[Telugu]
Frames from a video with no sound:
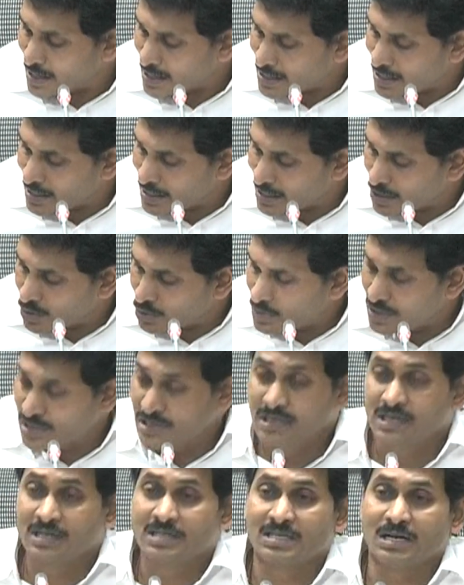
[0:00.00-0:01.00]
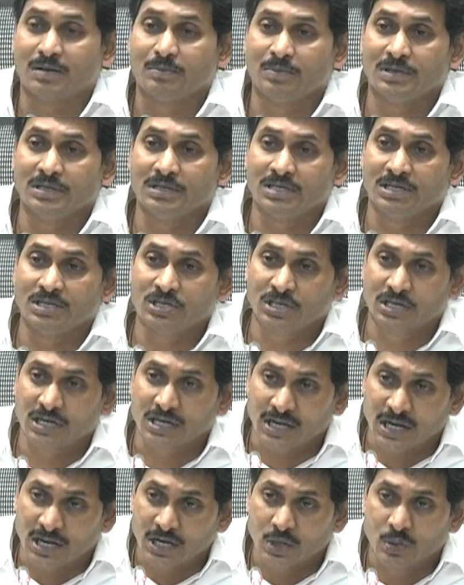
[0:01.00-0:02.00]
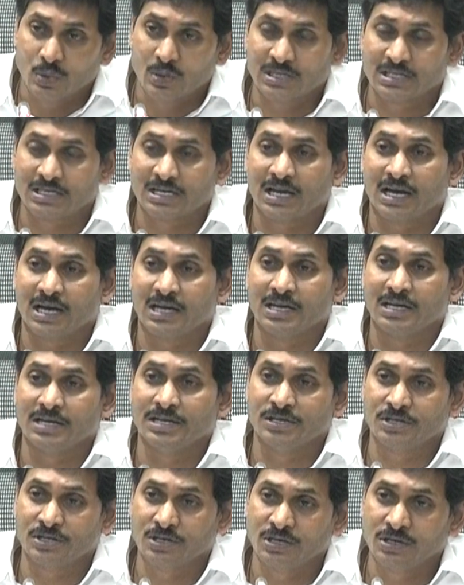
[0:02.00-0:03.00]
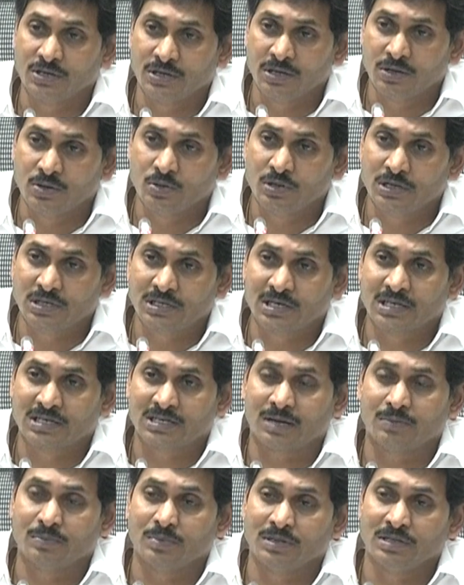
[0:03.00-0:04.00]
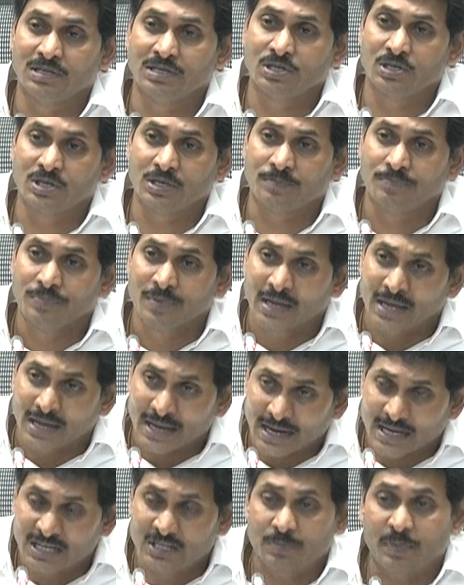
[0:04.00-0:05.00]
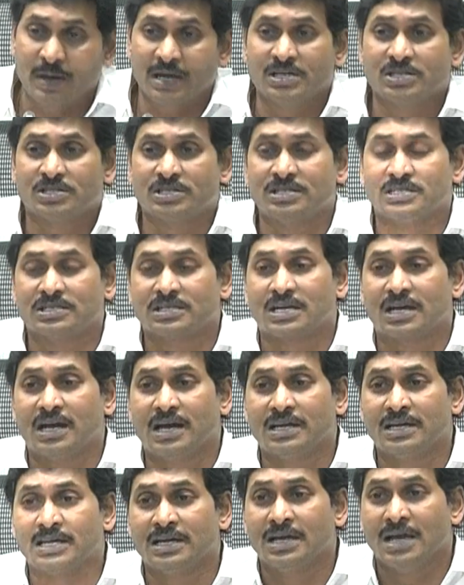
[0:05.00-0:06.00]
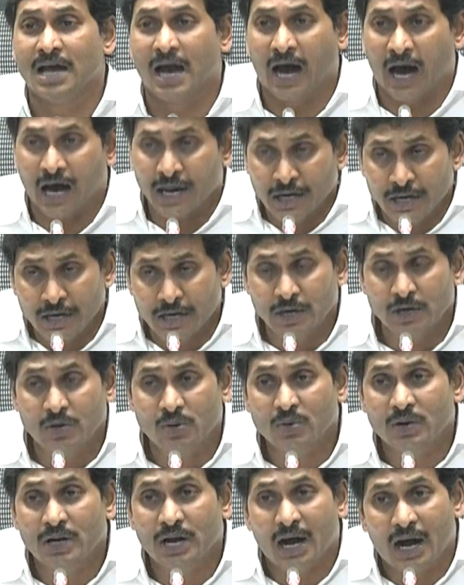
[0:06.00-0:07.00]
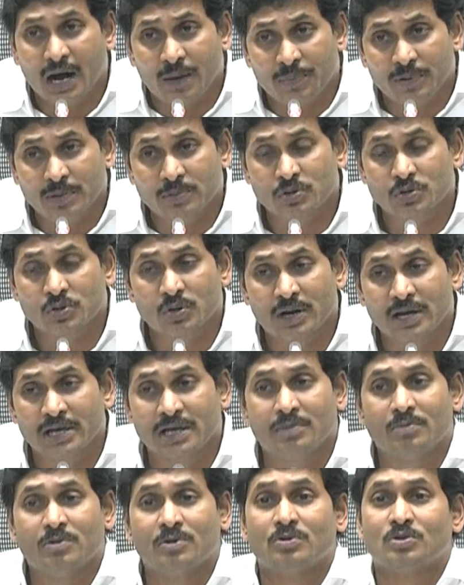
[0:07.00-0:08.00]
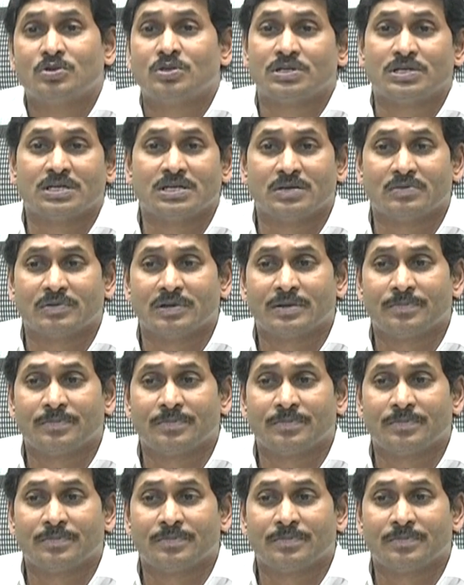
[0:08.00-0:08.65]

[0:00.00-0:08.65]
ఈ యూనిట్స్కి సంబంధించి రెన్యువల్స్ కానీ ఈ యూనిట్స్కి సంబంధించి ఎక్స్పాన్షన్స్ కానీ అన్నీ కూడా ఆ ప్రభుత్వ హయాంలో వచ్చినటివి